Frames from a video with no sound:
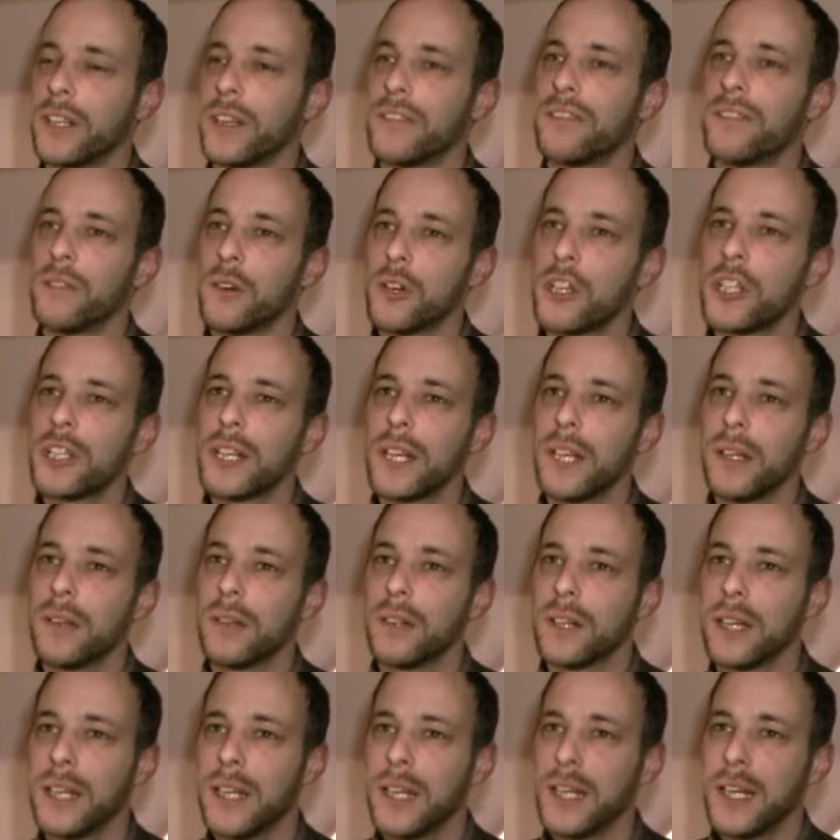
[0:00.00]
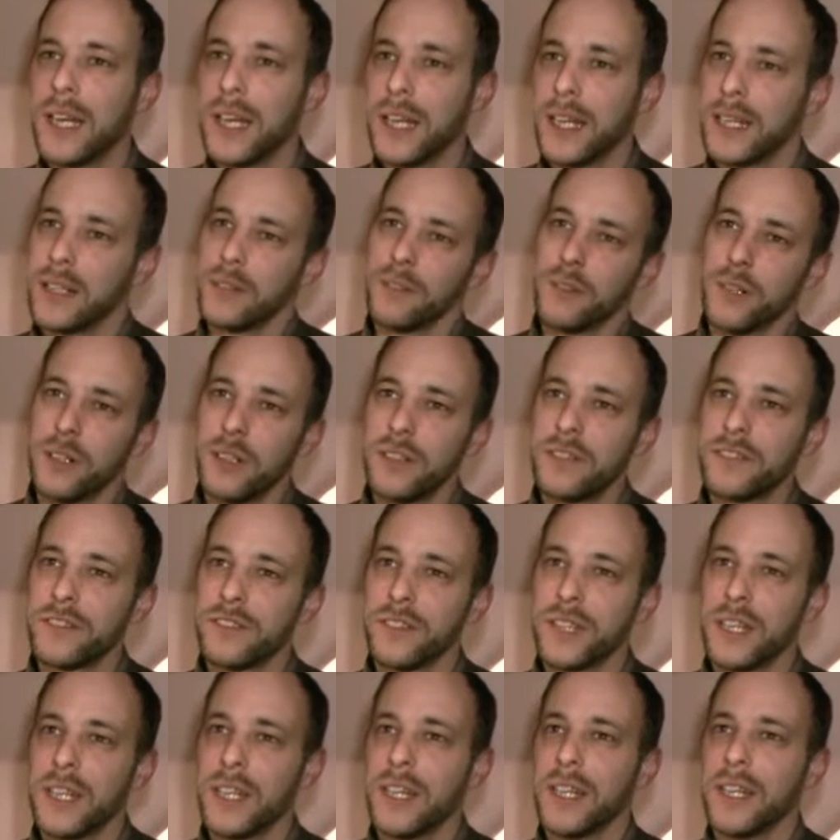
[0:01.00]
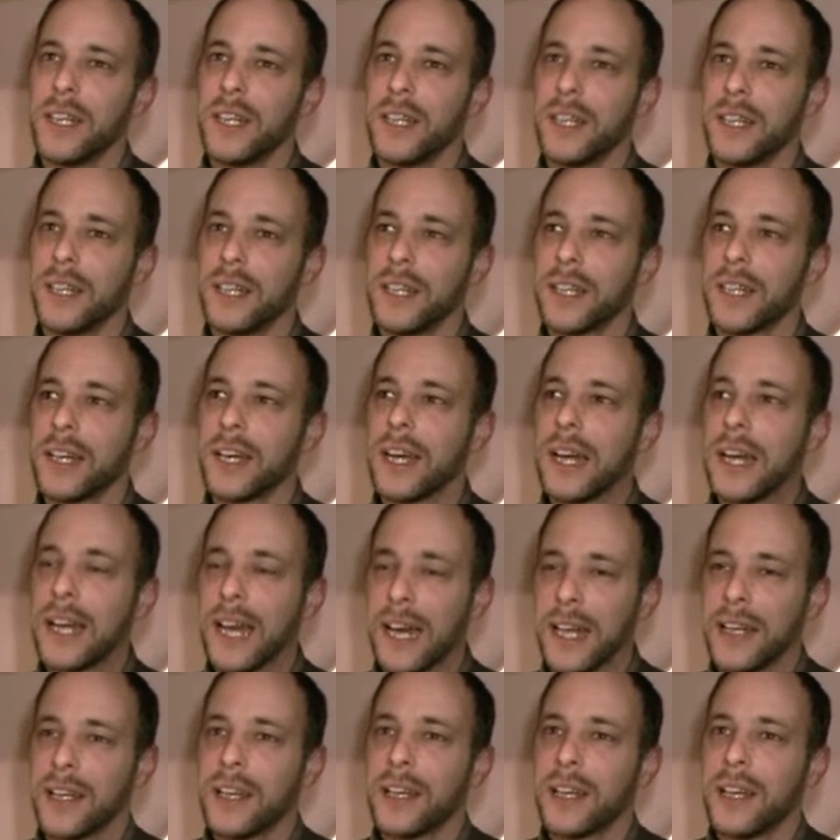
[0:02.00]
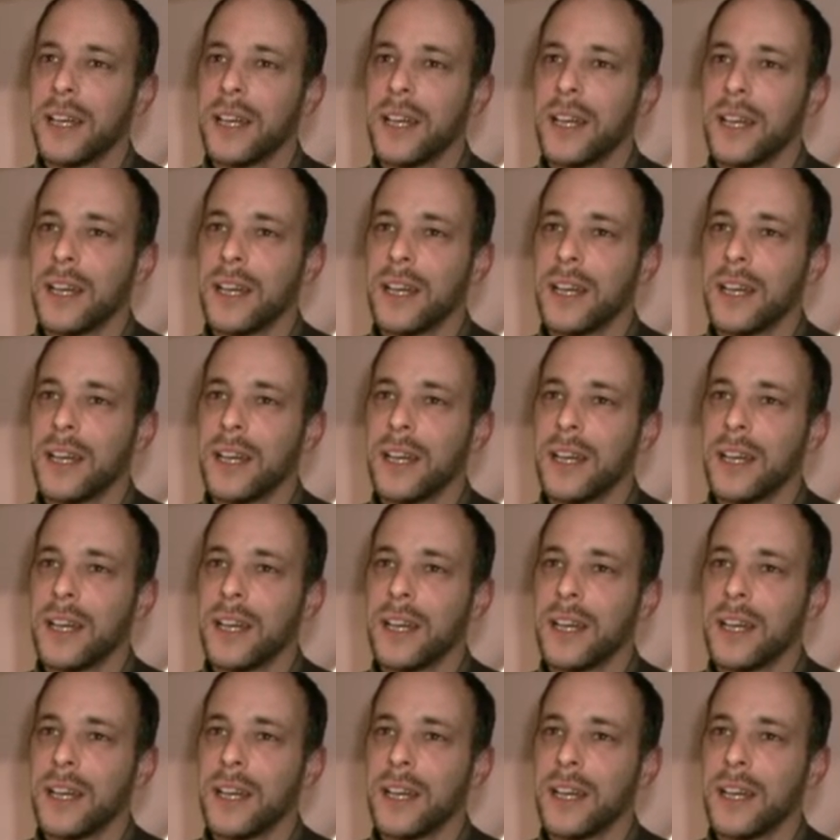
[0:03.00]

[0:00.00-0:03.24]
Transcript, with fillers: vor der Vorstellung, äh, der Wolf äh, kann